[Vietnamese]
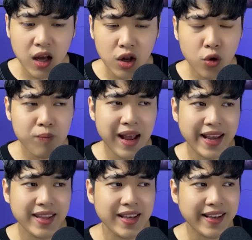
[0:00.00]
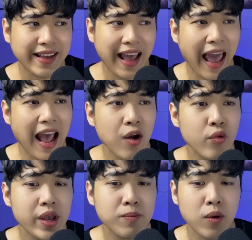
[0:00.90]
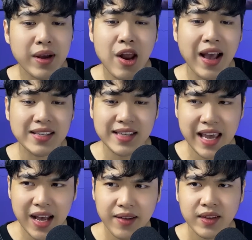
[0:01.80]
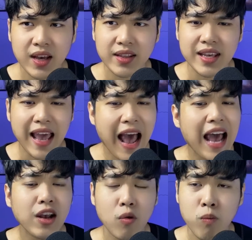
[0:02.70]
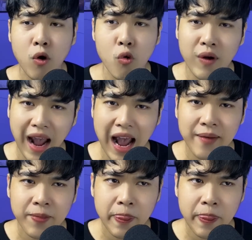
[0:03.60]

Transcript: Lúc này thì cả nguyên một cái đoàn xe á, thì ai cũng ngủ cả.